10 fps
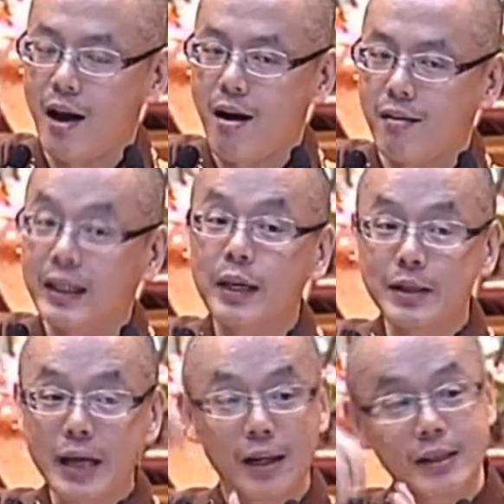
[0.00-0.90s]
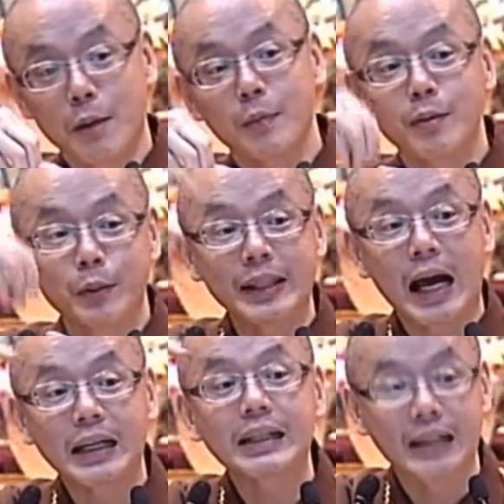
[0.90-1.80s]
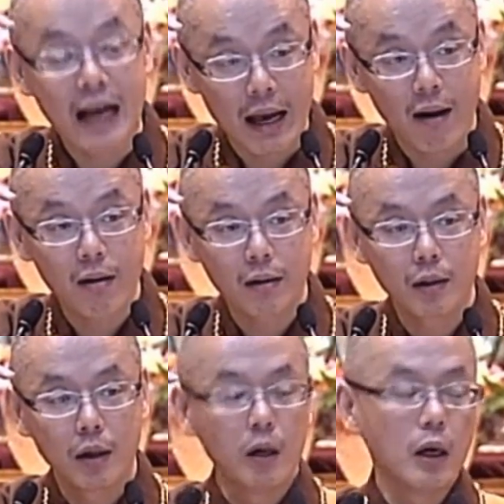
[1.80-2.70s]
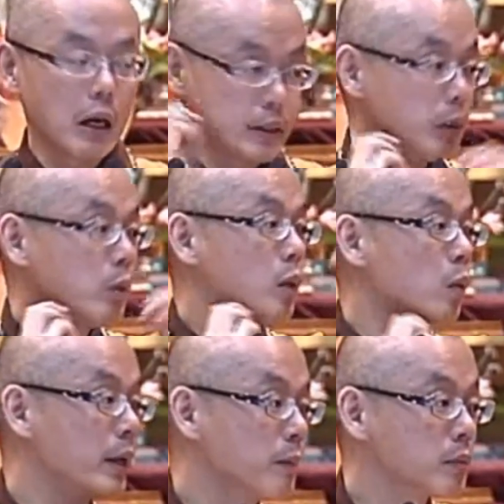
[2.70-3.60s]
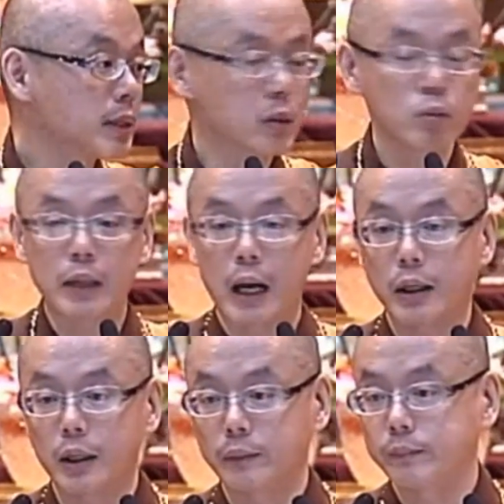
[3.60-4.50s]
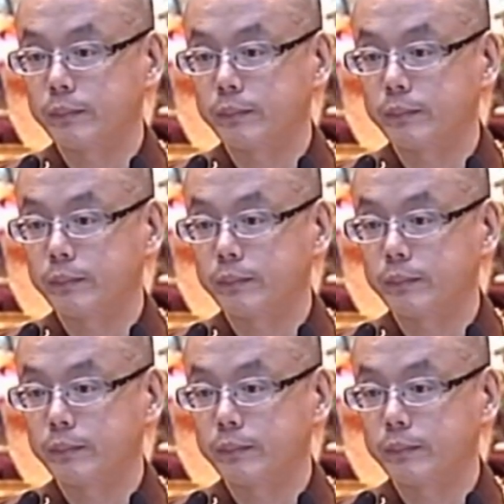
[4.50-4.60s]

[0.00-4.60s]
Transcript: 好，你可以讲小朋友回答很可爱哦。好，请问观音菩萨住哪里？